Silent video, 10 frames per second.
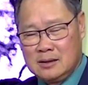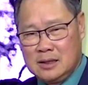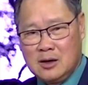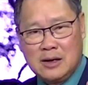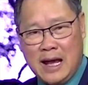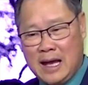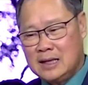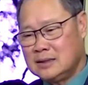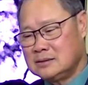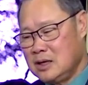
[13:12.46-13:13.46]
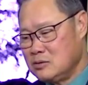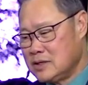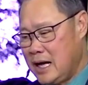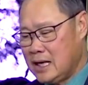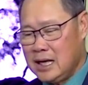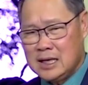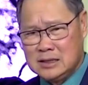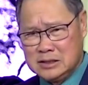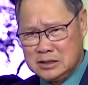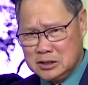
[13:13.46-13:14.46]
chỉ có đảng cộng sản là
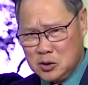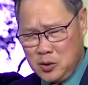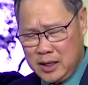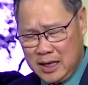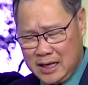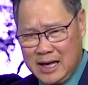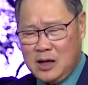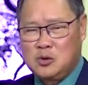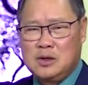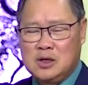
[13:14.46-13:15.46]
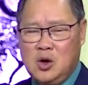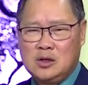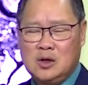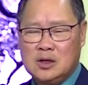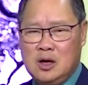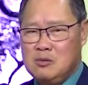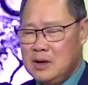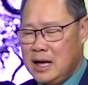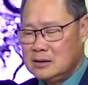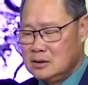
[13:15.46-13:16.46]
người được quyền lãnh đạo tuyệt đối thôi không
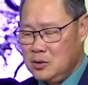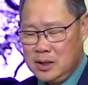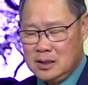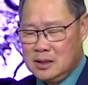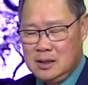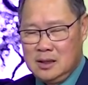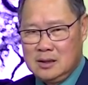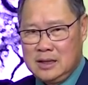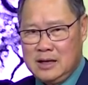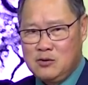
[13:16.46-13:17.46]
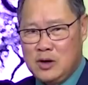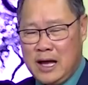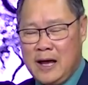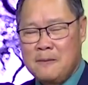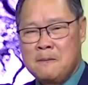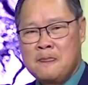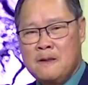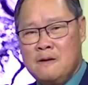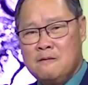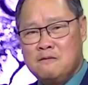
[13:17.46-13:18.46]
ai được quyền chen vô cả
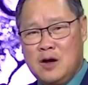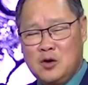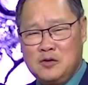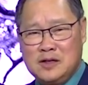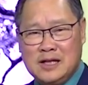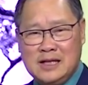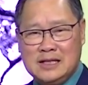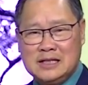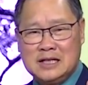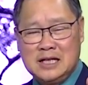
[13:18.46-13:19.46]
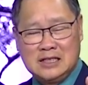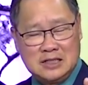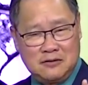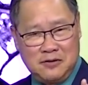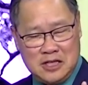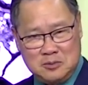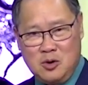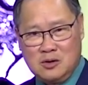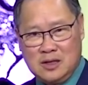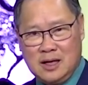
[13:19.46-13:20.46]
và quý vị thấy những người lên trên
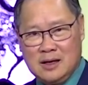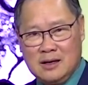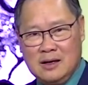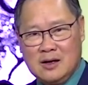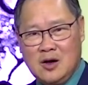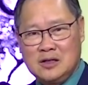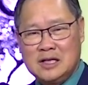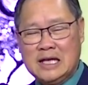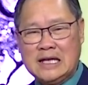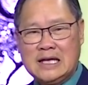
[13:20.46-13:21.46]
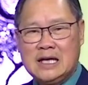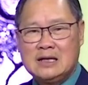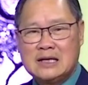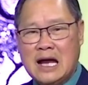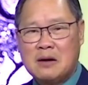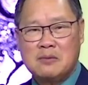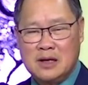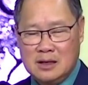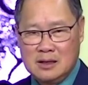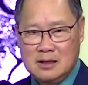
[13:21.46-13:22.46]
facebook nha có những ý kiến khác
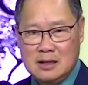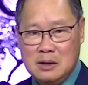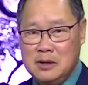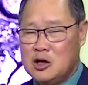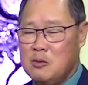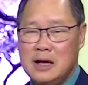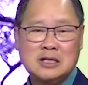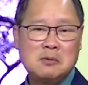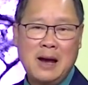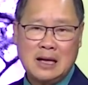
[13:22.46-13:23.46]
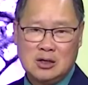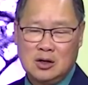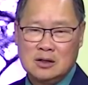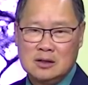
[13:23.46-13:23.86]
biệt là bị công an tới bắt rồi